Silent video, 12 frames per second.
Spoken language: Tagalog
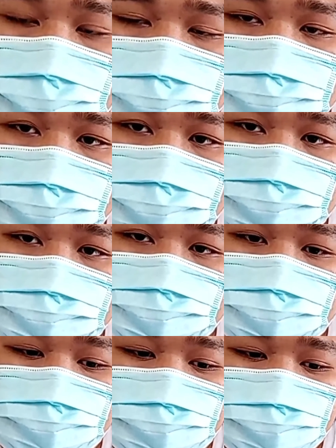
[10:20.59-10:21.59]

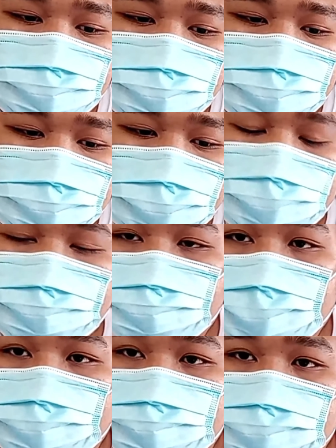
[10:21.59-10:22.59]

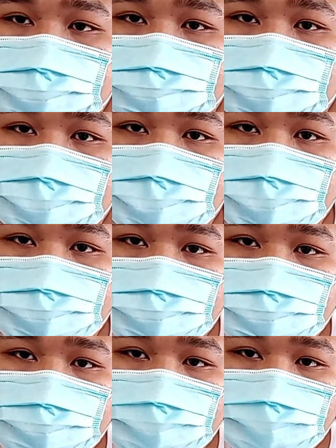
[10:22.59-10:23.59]

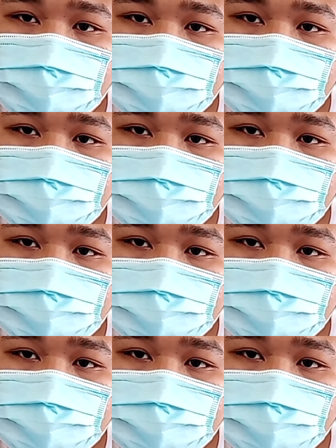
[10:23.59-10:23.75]
0956-360-9578.